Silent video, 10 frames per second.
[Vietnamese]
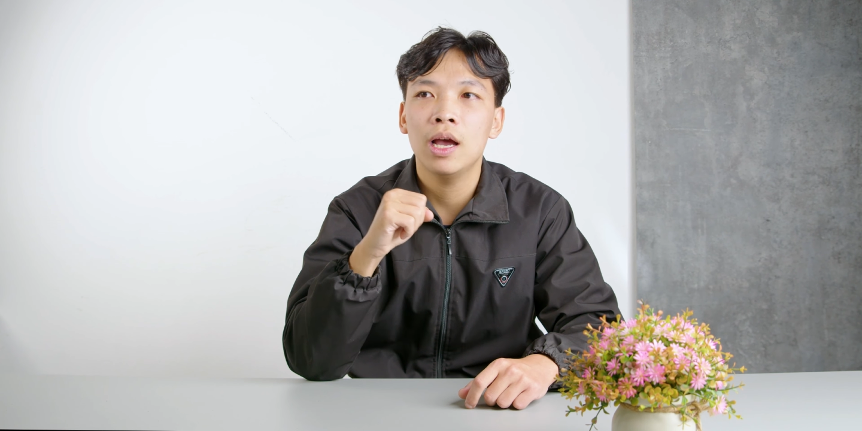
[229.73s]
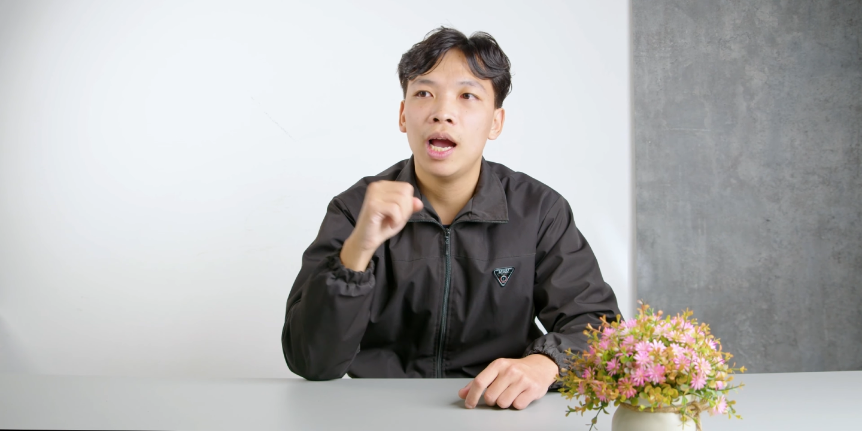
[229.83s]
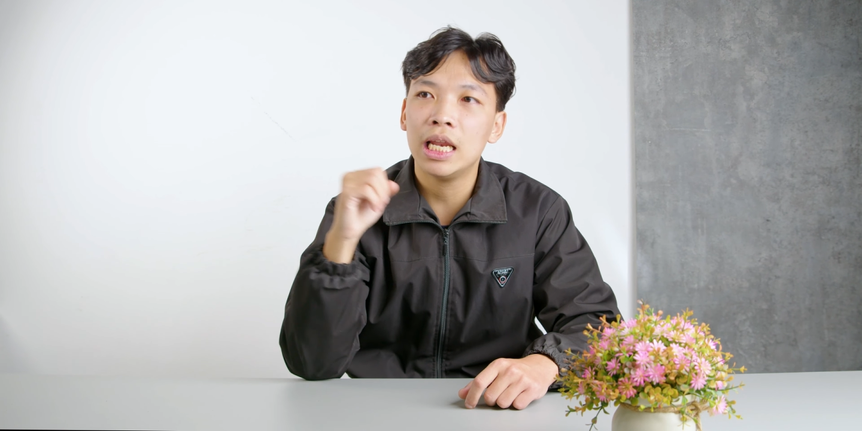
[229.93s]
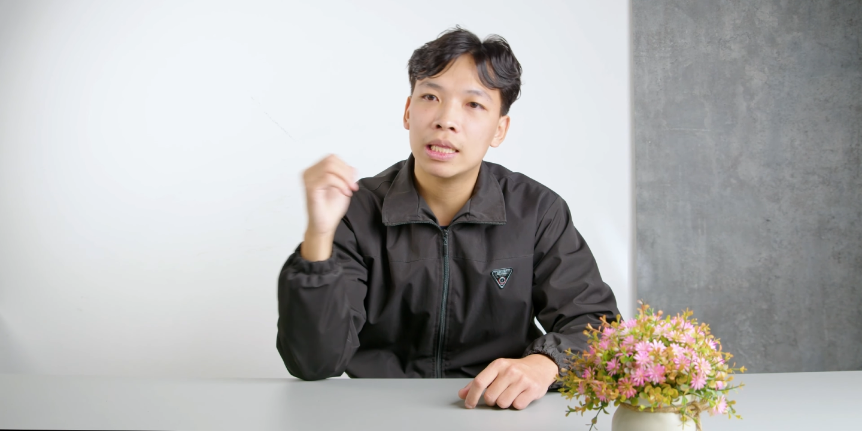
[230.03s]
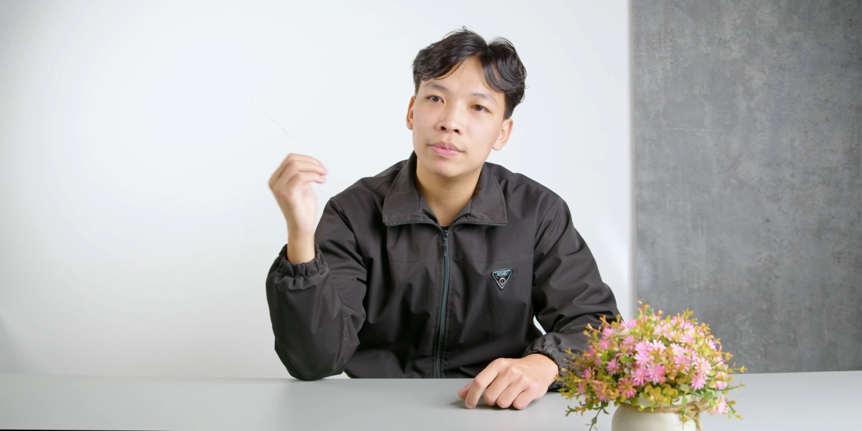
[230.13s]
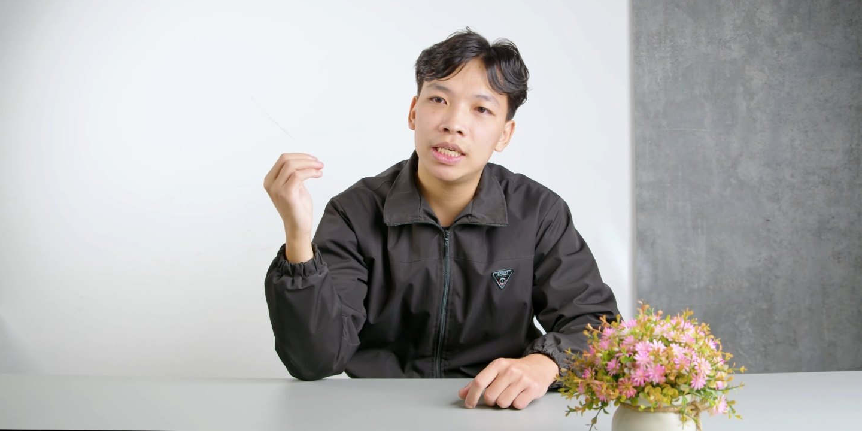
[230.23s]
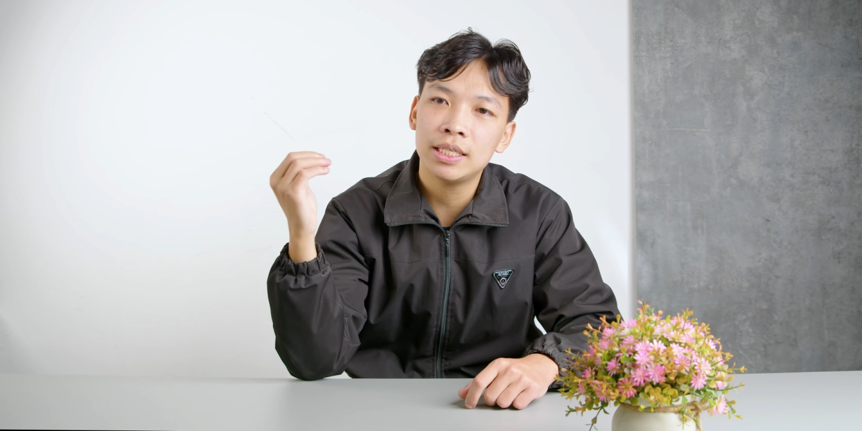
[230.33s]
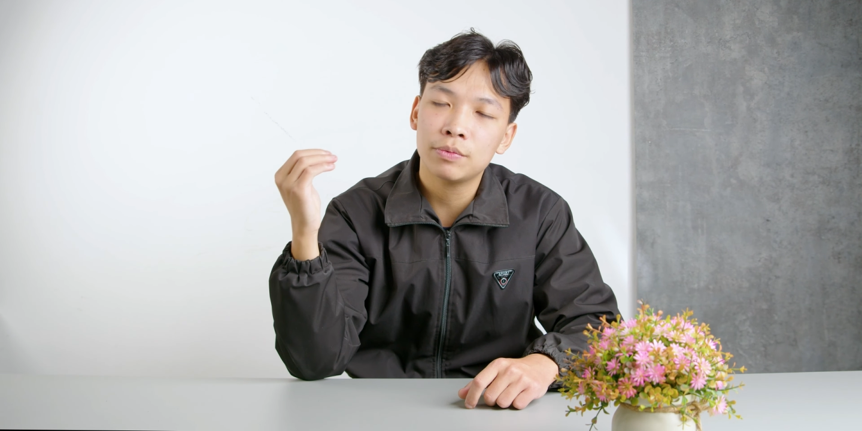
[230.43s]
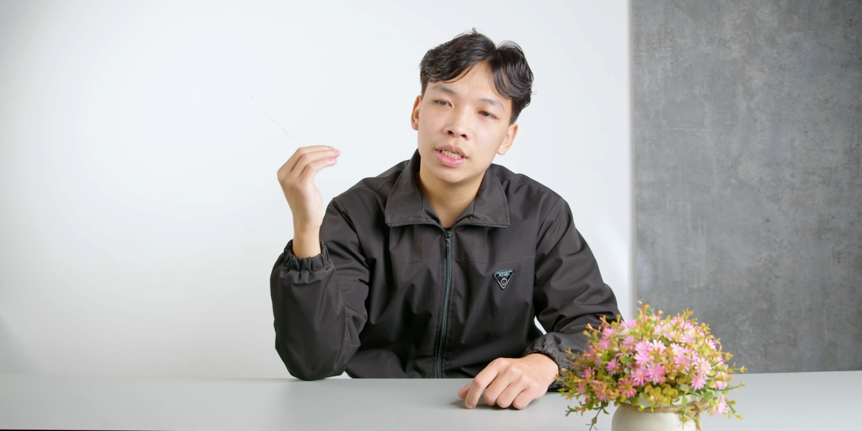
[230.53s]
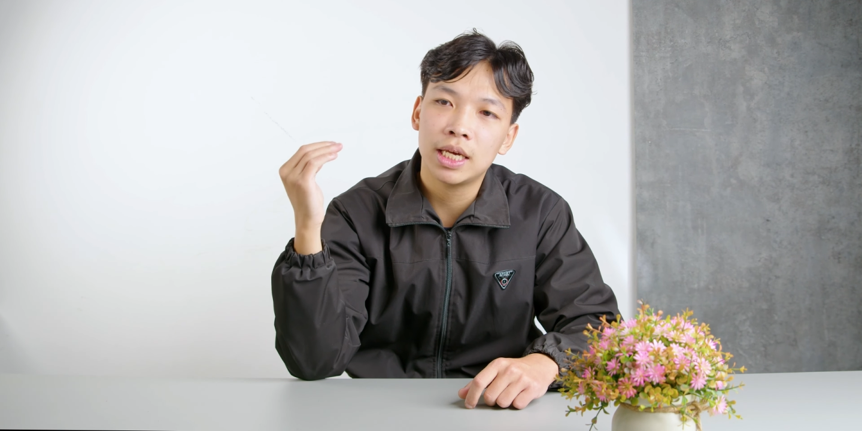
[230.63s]
hay là thậm chí
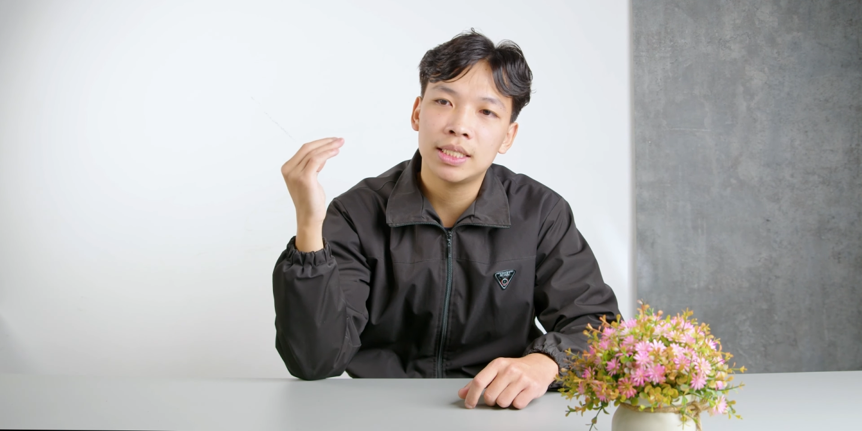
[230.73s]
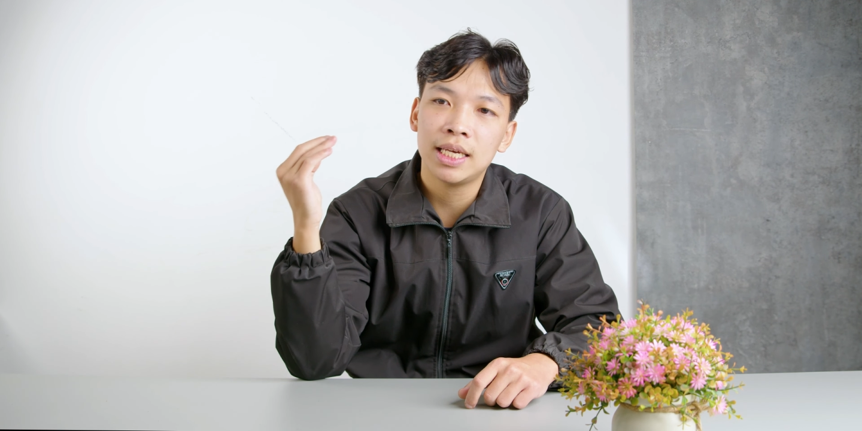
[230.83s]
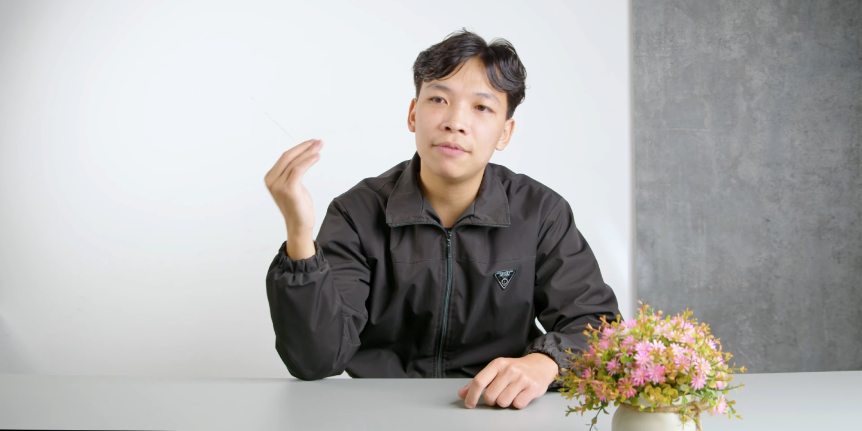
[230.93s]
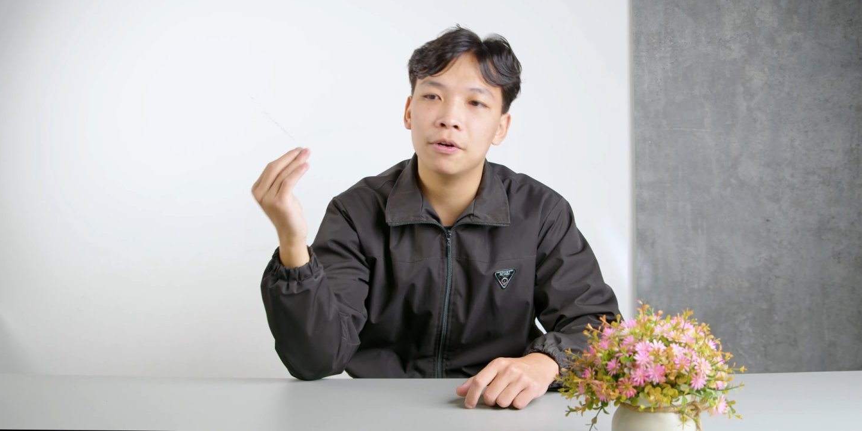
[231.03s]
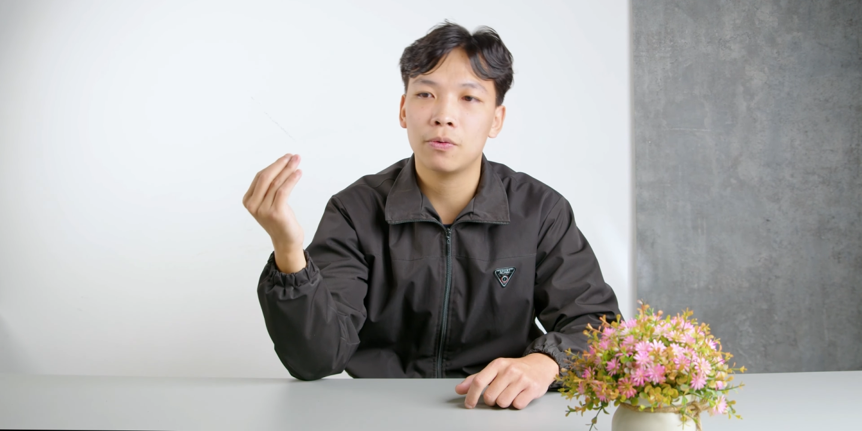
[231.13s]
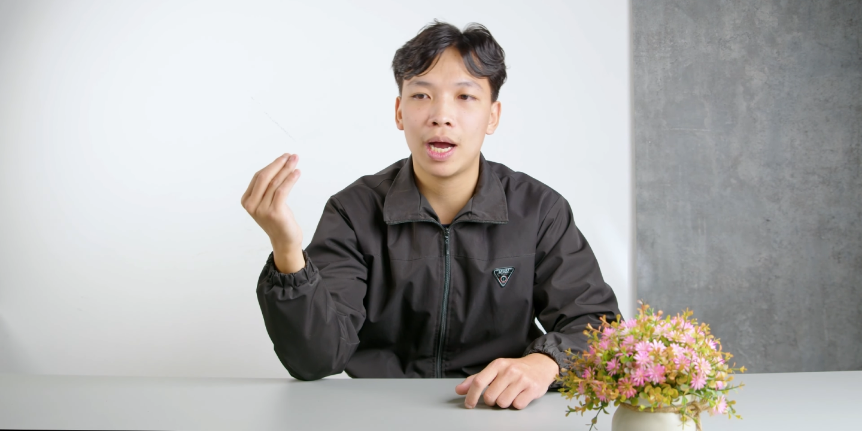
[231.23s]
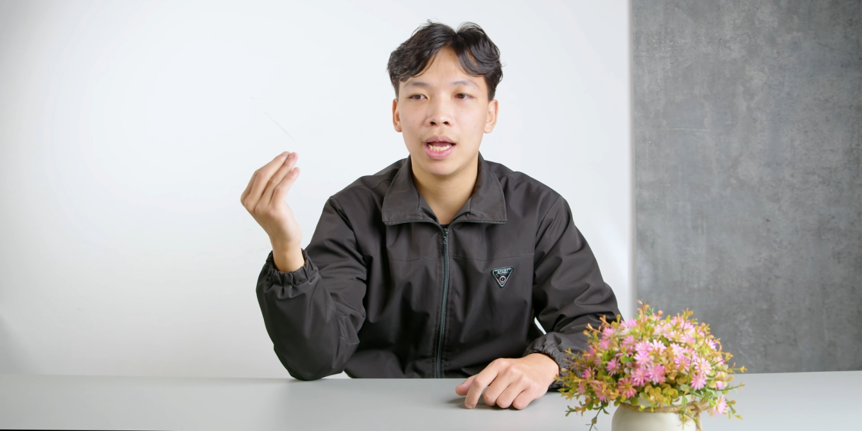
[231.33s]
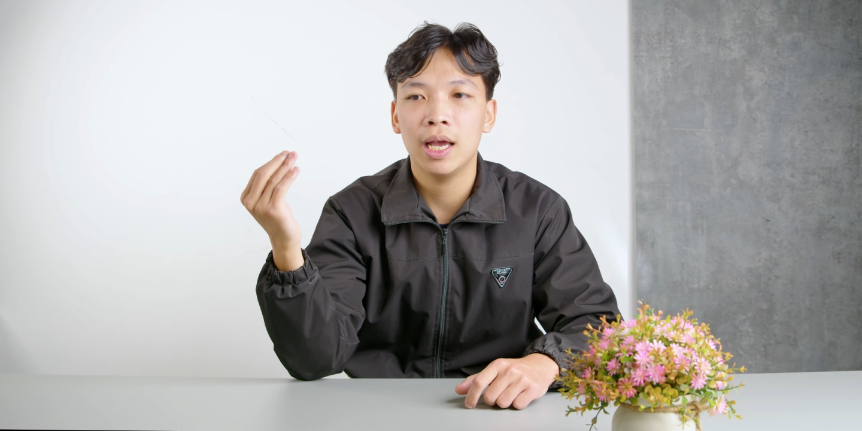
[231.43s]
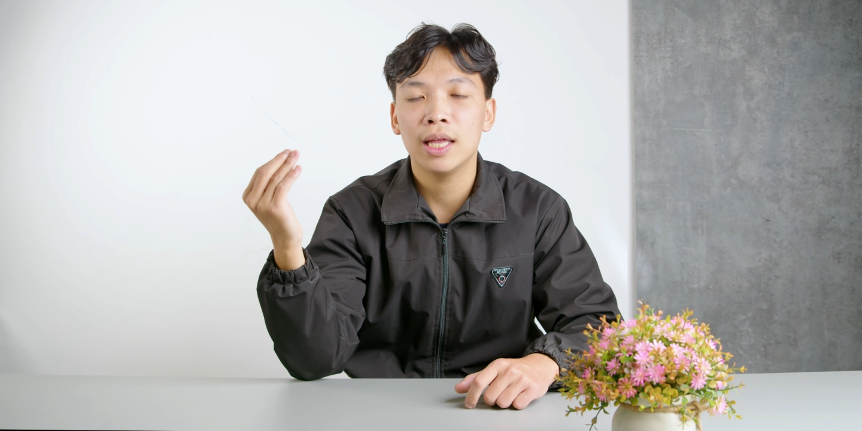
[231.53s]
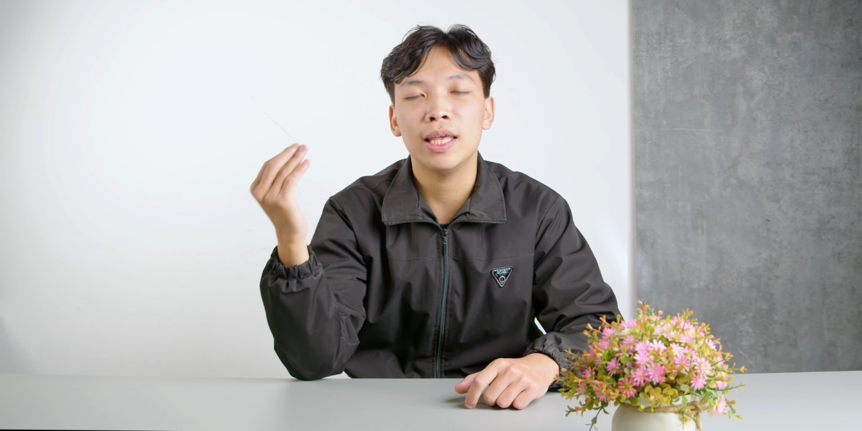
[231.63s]
trong sự kiện CS vừa qua